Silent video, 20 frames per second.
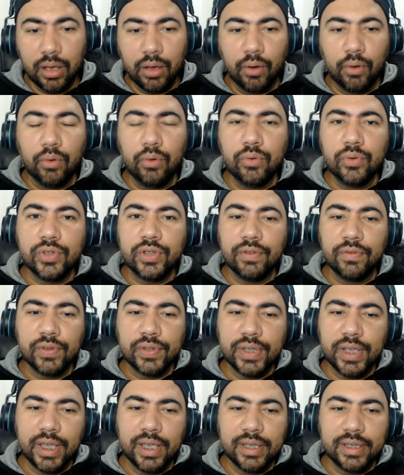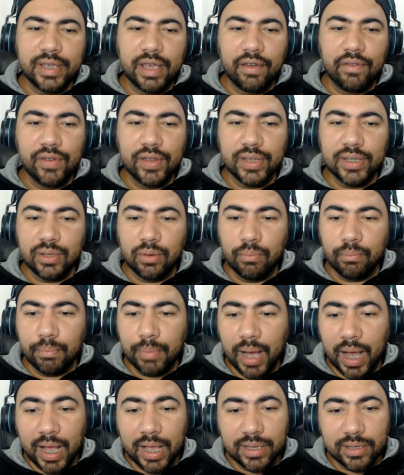Ou se você quiser a versão
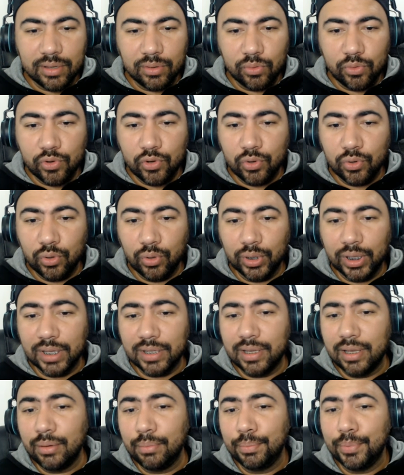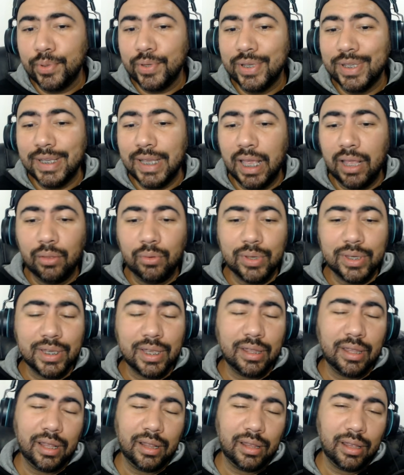base do jogo, tá saindo por R$
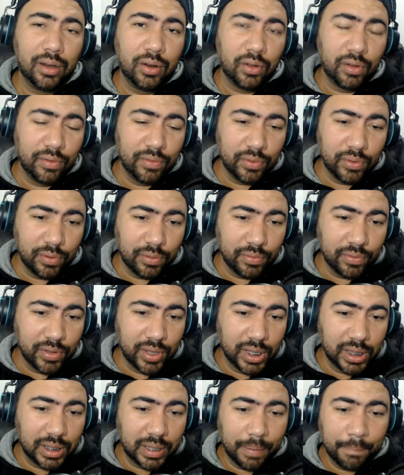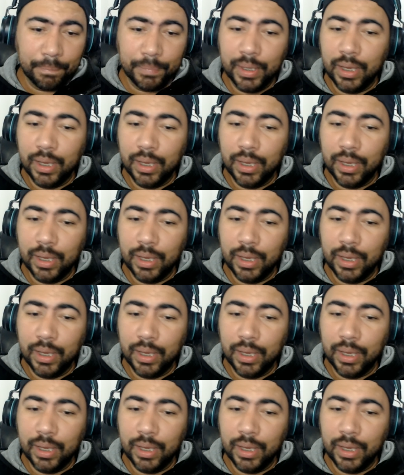179,90,